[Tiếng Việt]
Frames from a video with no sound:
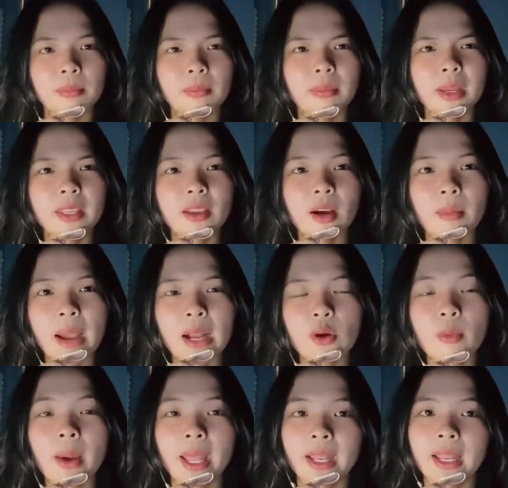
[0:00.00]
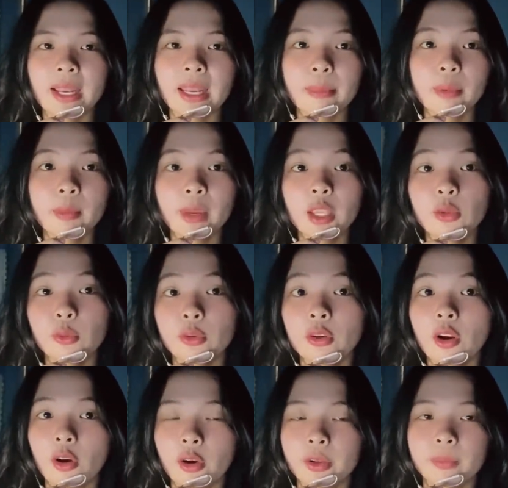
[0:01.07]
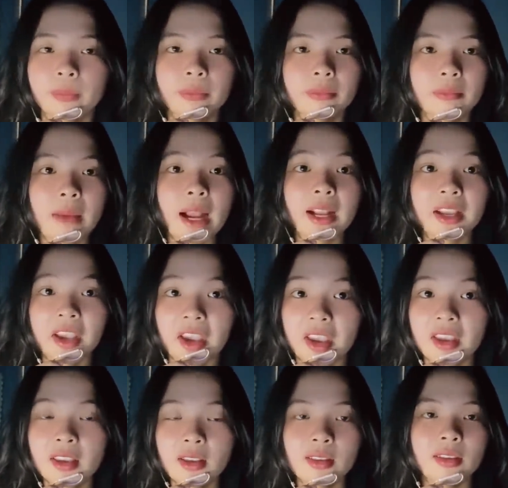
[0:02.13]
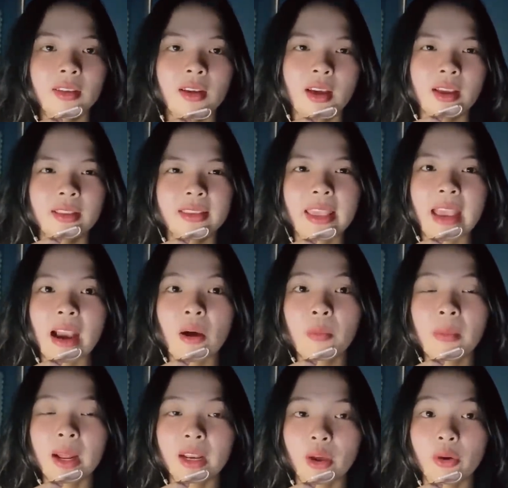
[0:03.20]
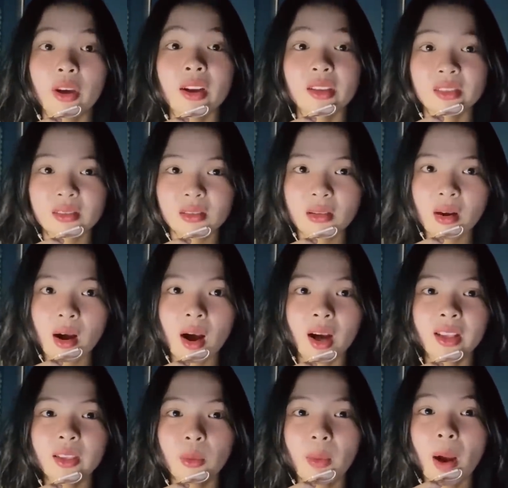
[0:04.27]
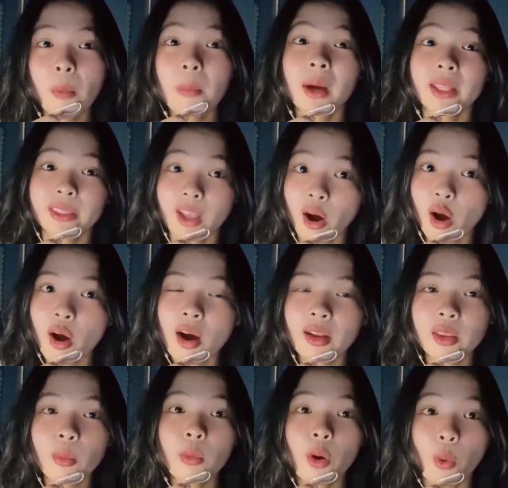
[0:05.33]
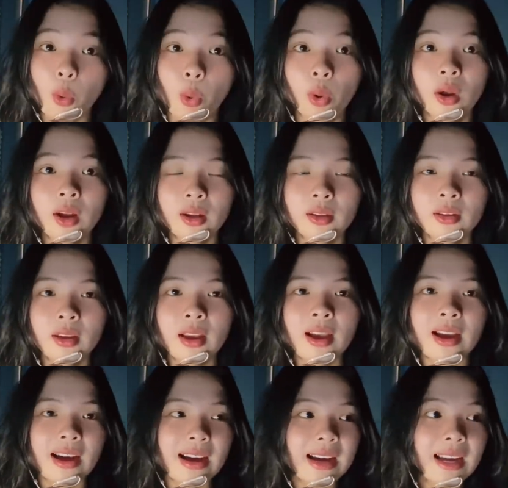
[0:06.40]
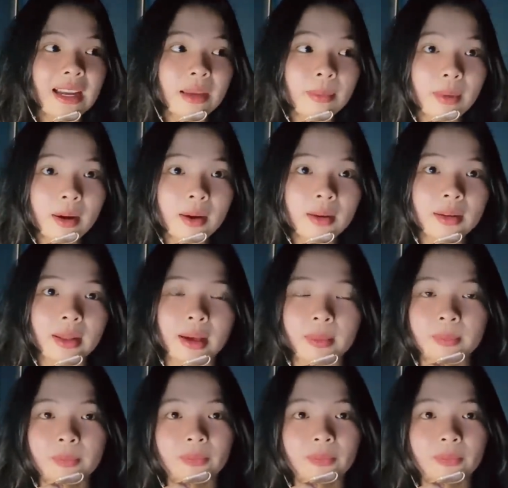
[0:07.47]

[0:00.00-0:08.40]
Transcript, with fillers: Bây giờ ba của bạn là năm mươi mấy tuổi rồi. Ba kể, nhà ông bà nội hồi xưa ở trong hốc bà tó, ở trong ruộng á, hai bên nè